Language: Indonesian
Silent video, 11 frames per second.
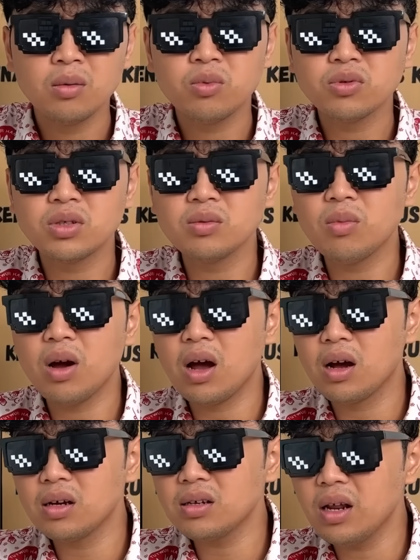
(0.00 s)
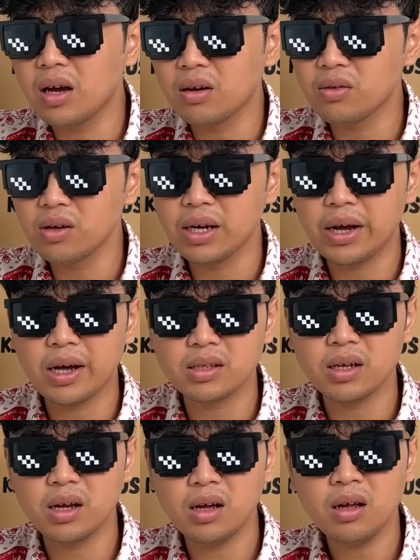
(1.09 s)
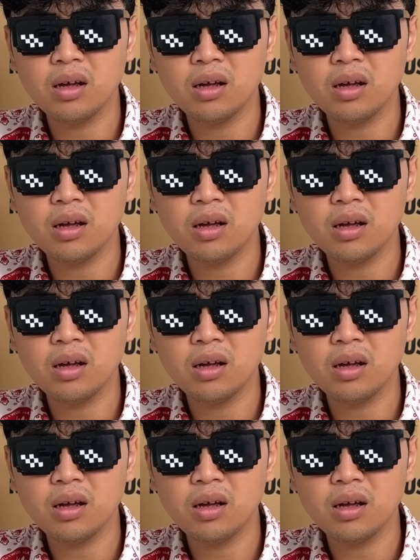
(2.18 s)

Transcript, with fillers: pusing banget deh aku ngeliatnya